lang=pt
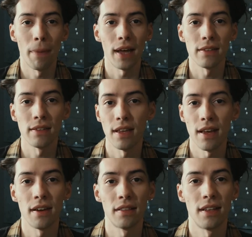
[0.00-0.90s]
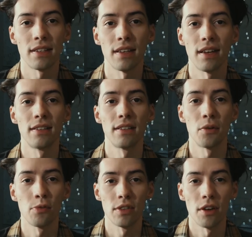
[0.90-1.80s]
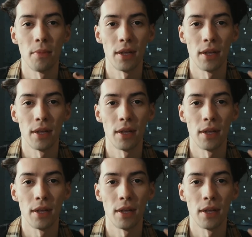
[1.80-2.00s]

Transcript: prazer dessa execução